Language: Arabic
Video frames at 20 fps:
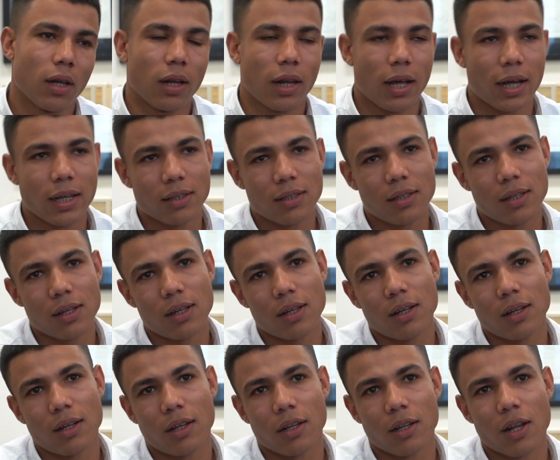لحد
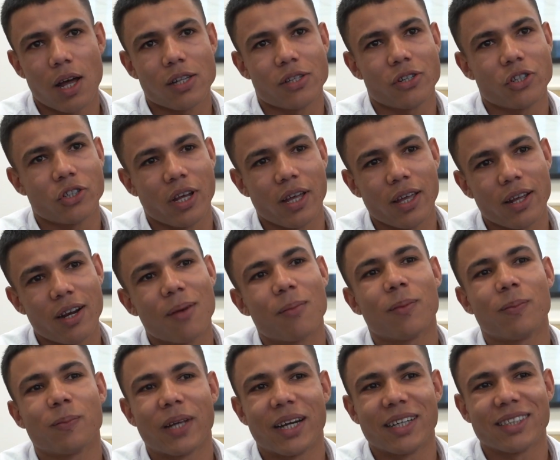اللحظه الشهيره
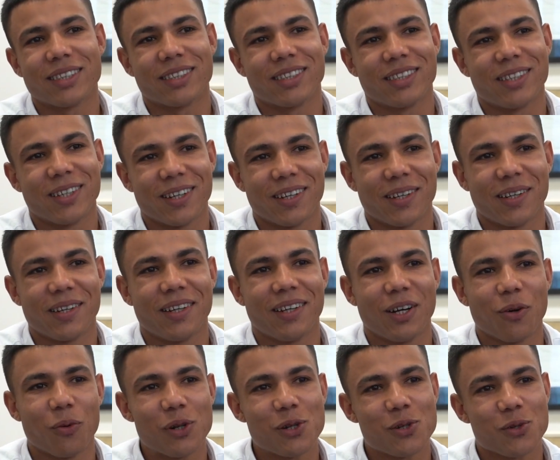بتاعت
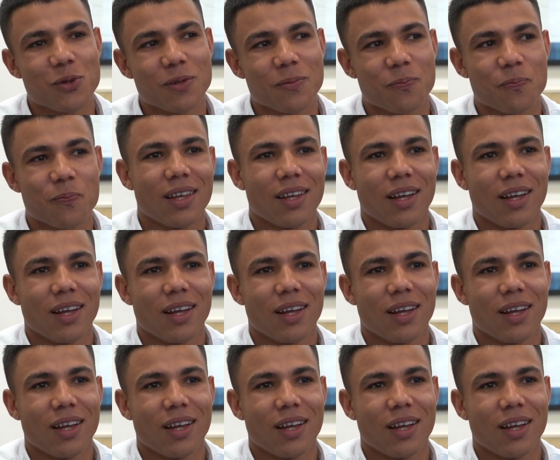آه، ويلسون